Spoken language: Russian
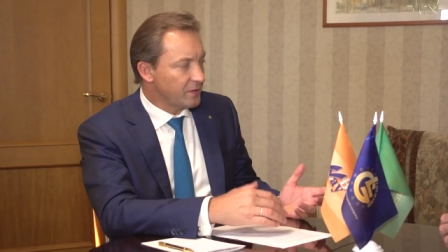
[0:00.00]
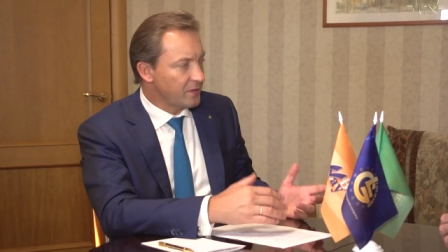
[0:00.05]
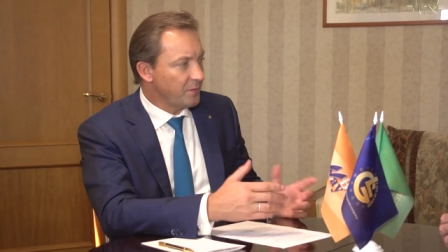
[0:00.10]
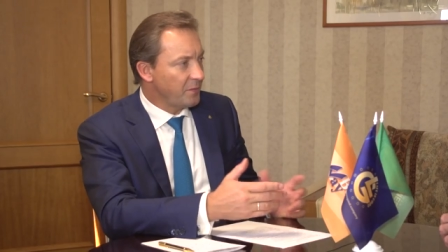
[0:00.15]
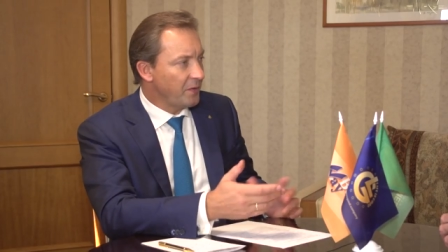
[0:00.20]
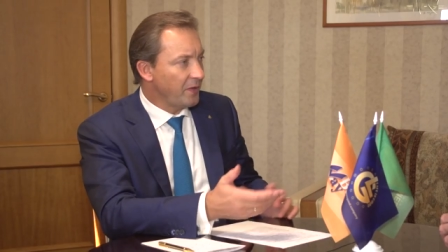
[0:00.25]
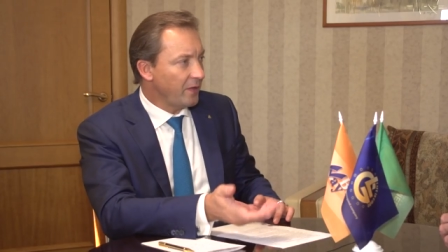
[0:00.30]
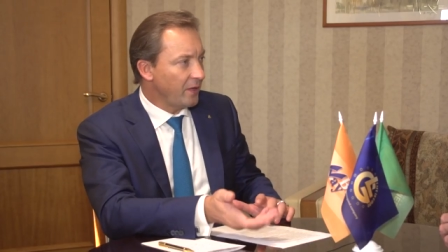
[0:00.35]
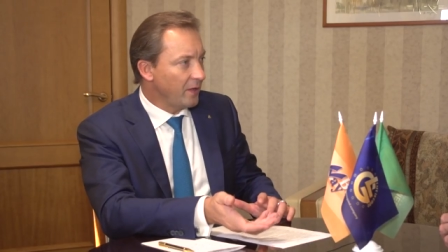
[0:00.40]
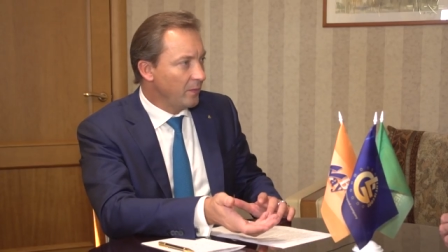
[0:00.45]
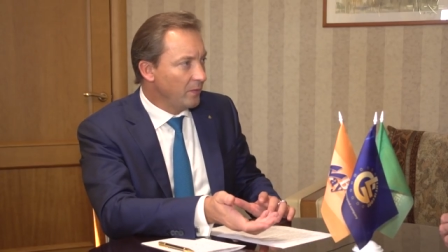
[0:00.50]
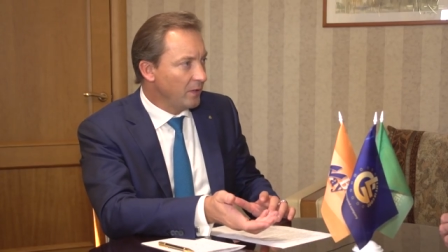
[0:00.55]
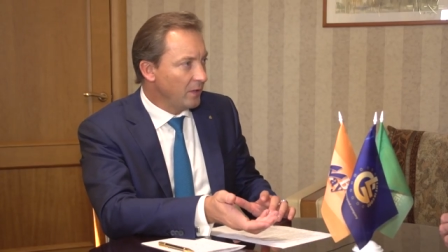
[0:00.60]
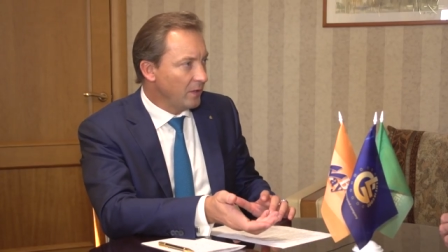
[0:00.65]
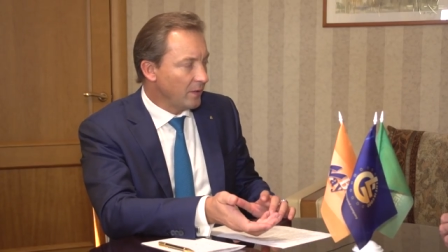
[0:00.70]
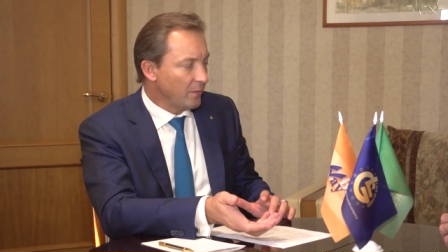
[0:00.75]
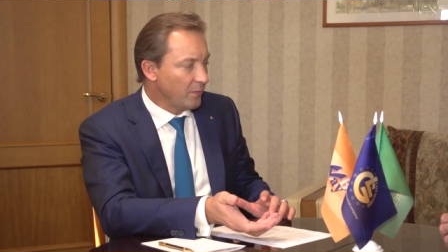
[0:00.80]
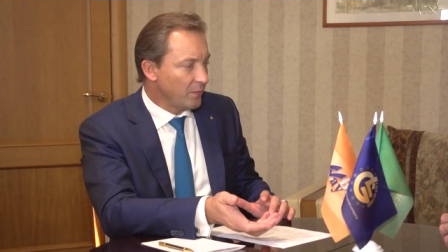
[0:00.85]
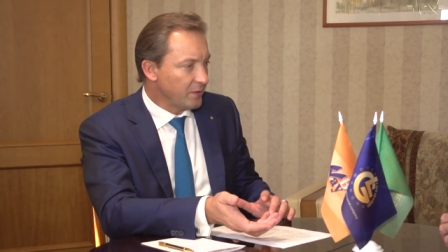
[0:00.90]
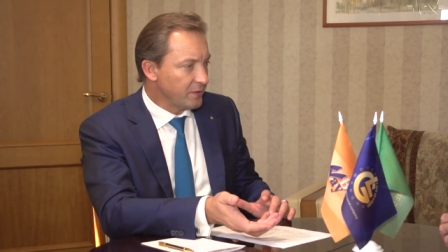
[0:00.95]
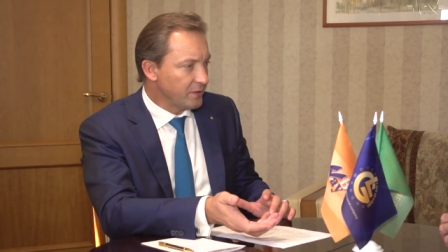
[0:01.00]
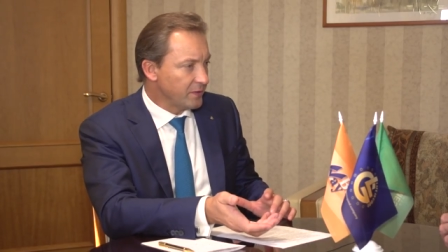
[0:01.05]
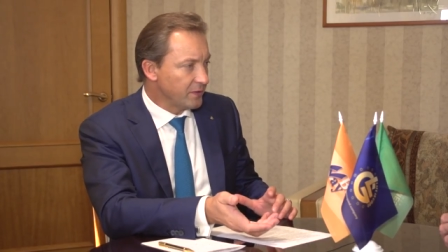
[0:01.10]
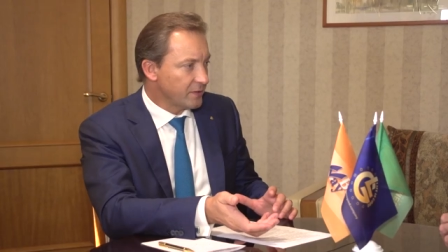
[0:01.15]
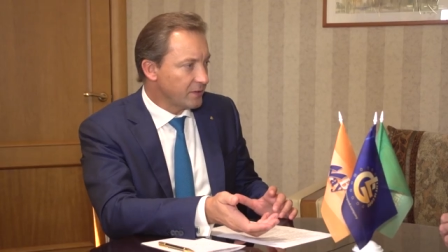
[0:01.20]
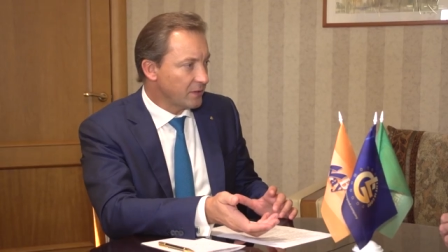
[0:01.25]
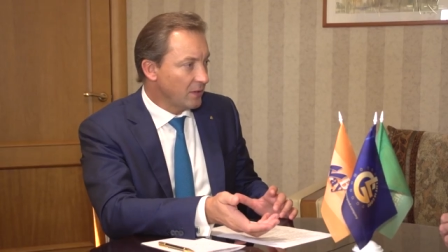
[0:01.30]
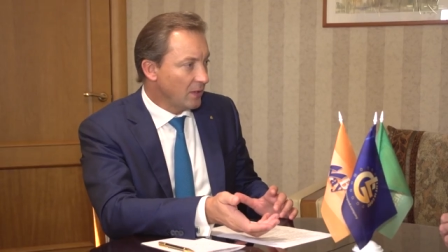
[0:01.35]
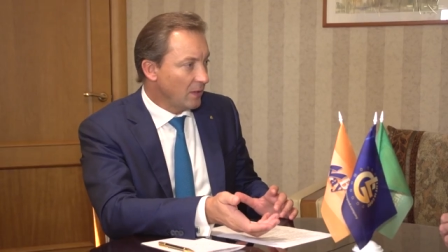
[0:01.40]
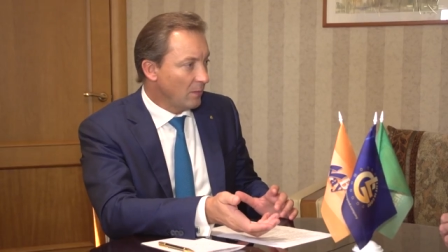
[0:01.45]
а теперь MLM
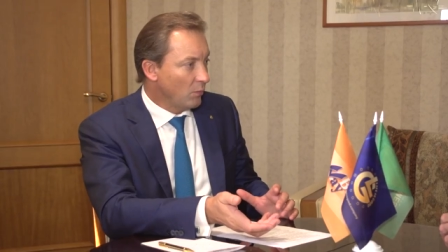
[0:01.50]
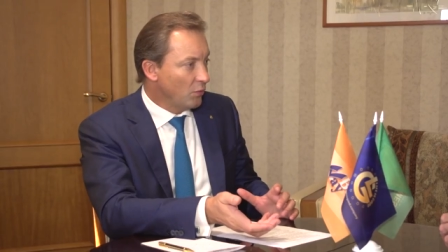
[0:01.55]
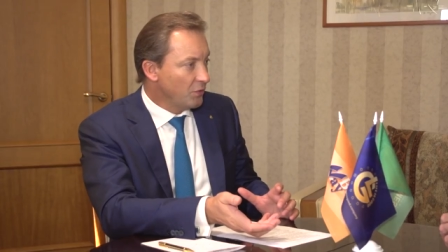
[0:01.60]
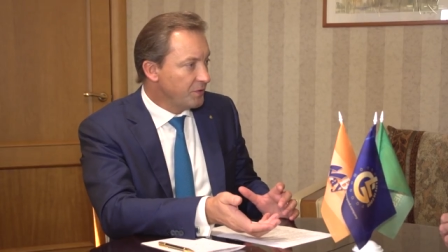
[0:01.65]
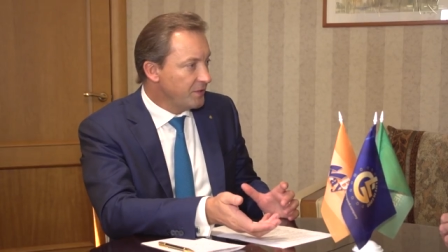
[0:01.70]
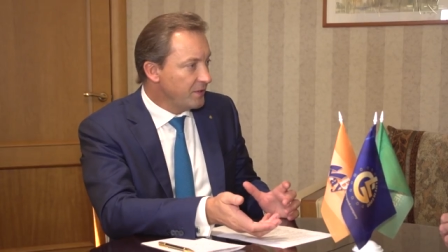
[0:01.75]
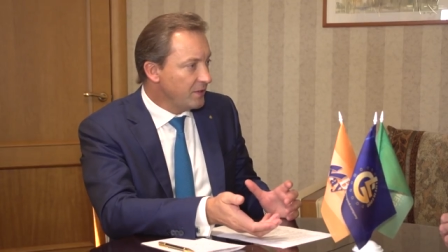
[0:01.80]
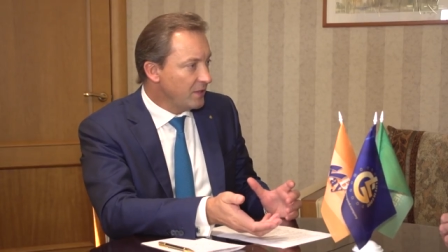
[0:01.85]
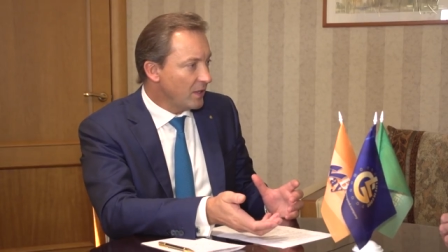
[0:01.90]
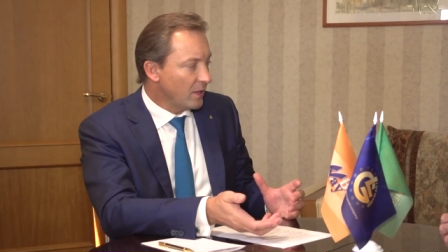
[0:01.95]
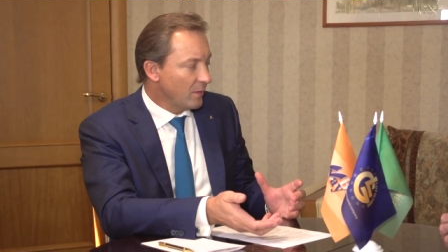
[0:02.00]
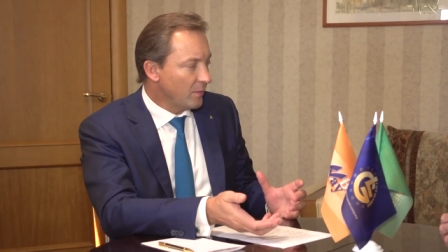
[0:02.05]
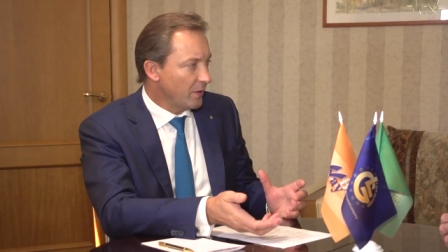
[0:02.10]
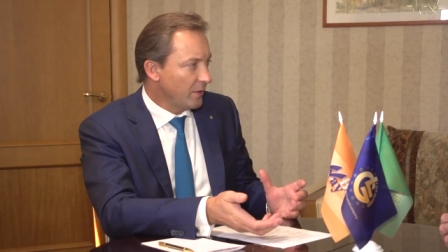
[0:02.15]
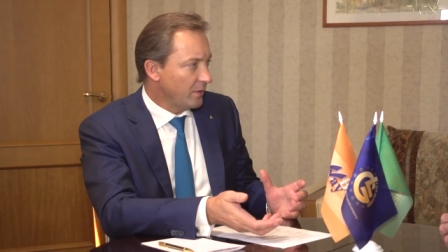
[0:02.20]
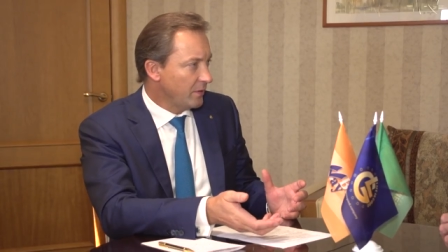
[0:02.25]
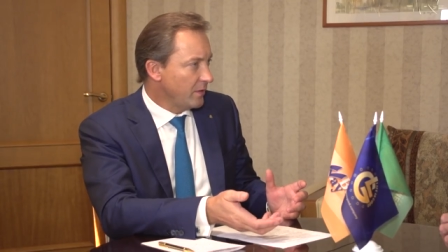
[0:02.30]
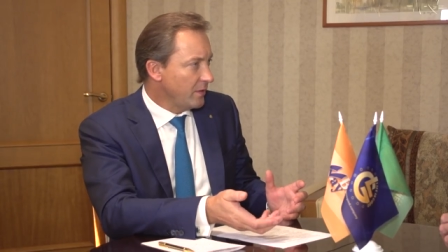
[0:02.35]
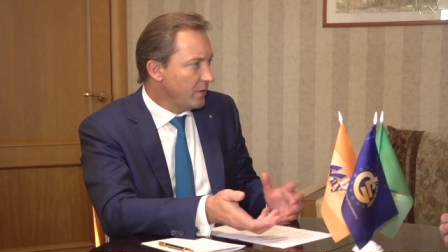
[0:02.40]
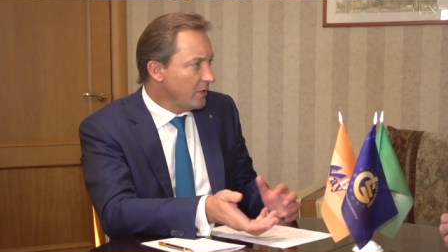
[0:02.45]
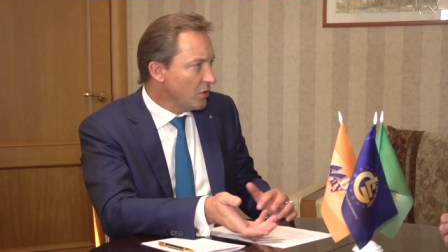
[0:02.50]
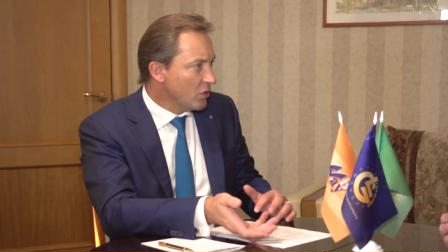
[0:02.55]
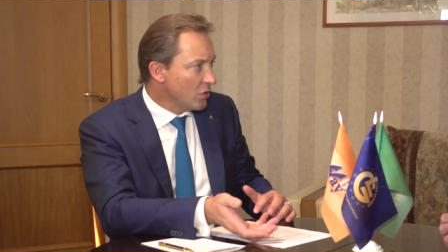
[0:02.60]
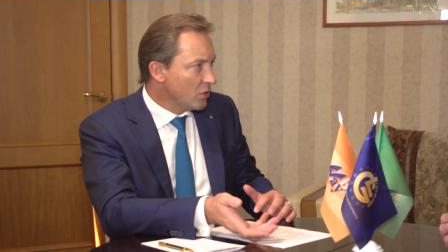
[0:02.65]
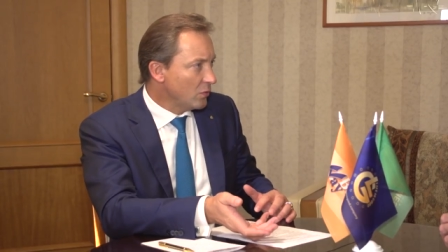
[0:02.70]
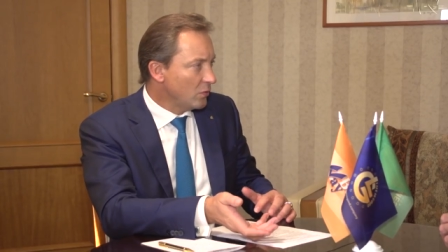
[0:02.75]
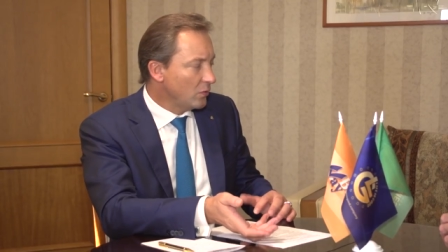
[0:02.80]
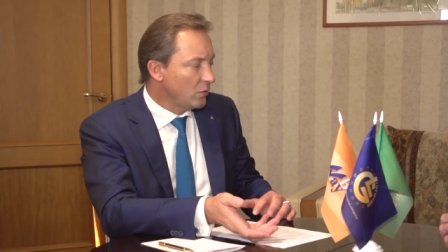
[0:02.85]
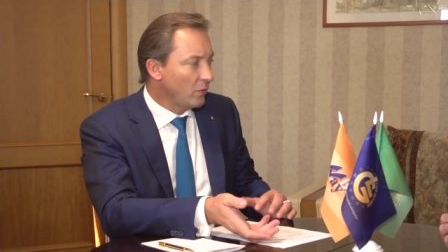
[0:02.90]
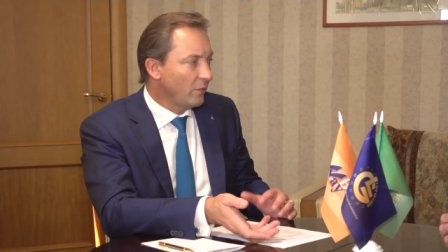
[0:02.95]
бизнес, по деньгам это ниже
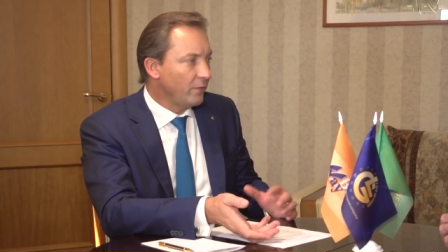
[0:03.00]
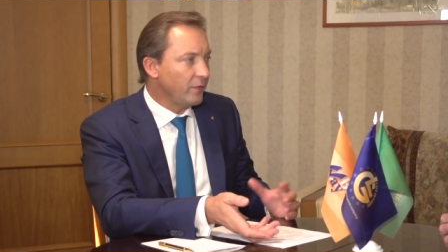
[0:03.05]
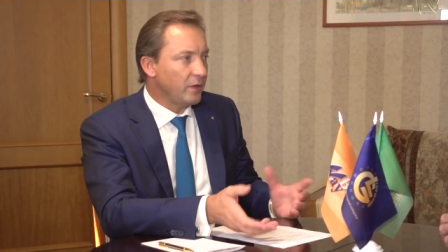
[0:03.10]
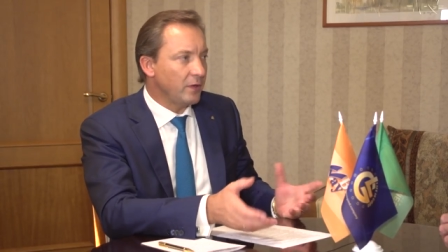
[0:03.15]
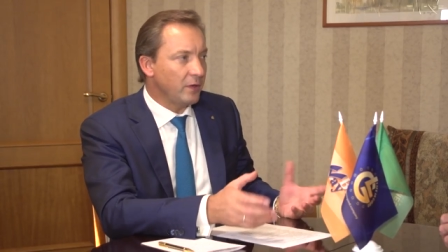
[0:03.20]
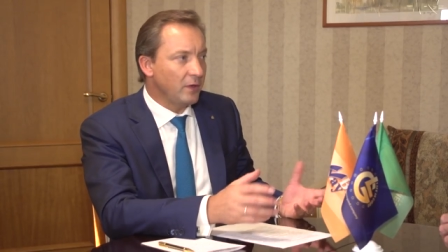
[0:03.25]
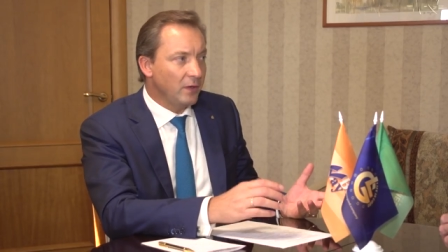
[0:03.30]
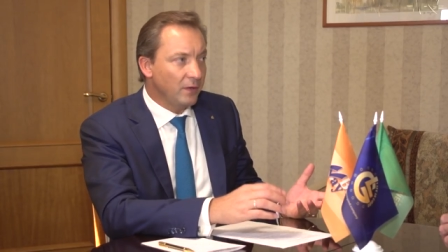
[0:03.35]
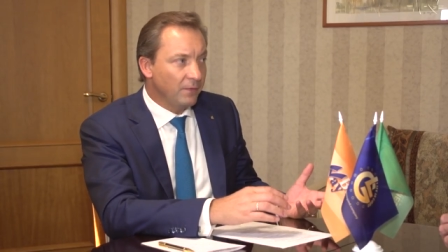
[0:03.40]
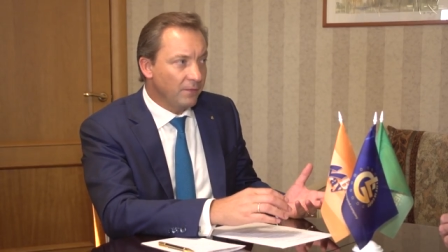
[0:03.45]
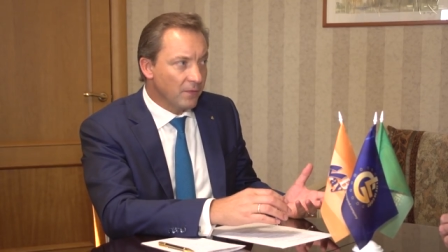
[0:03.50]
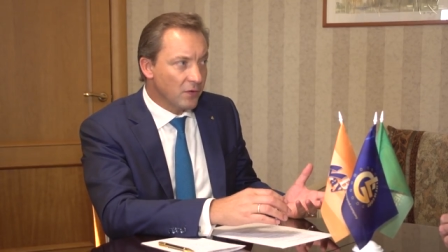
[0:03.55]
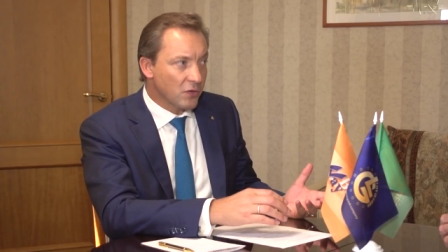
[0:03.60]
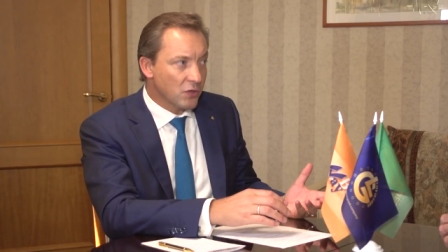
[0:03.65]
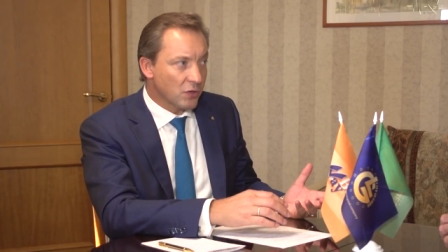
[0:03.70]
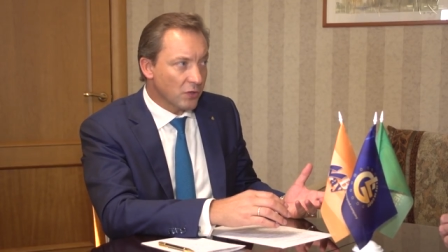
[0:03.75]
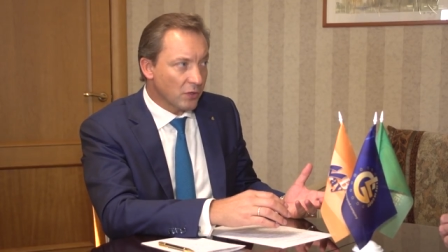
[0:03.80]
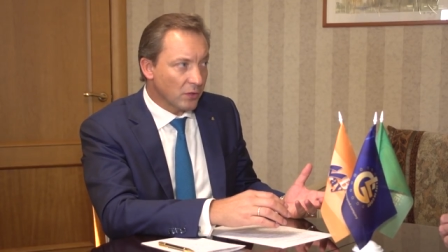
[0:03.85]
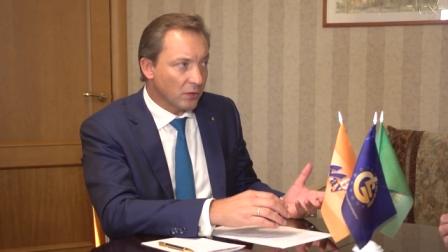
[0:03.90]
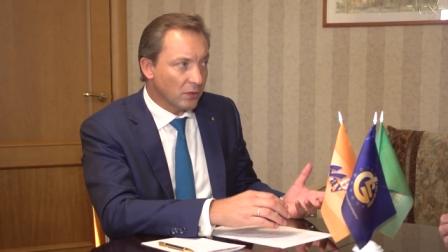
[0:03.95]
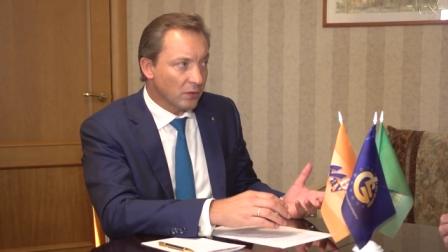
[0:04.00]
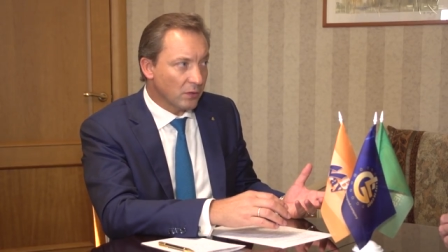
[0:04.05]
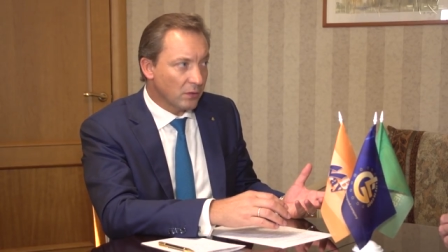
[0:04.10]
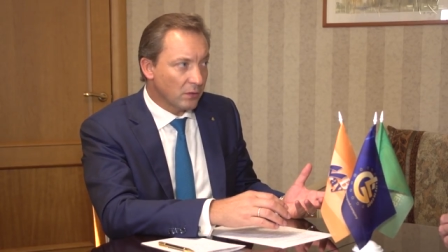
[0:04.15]
уровень или выше?